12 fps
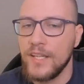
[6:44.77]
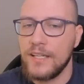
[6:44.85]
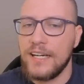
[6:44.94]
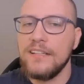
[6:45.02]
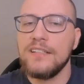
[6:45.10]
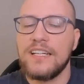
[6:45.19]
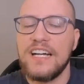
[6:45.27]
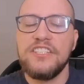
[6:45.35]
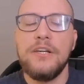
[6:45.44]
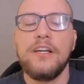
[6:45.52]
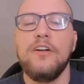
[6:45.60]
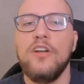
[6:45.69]
Gra,
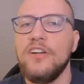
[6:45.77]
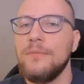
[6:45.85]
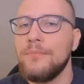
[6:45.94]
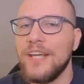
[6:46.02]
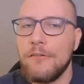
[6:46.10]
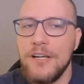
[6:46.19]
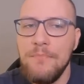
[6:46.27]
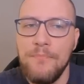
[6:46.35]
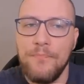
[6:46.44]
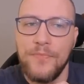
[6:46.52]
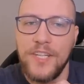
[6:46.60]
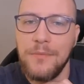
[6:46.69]
gracie kolorem białym,
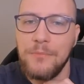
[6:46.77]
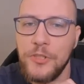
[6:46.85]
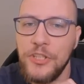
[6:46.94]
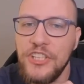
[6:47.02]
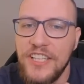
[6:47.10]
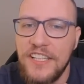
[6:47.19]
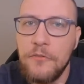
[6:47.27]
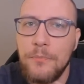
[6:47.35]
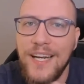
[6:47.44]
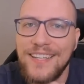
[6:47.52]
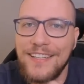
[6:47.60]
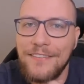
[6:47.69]
i musicie tę
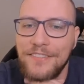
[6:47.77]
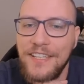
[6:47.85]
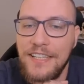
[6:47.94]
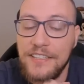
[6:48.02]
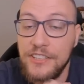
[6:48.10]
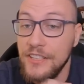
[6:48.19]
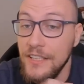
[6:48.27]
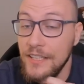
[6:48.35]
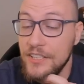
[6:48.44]
partię wygrać.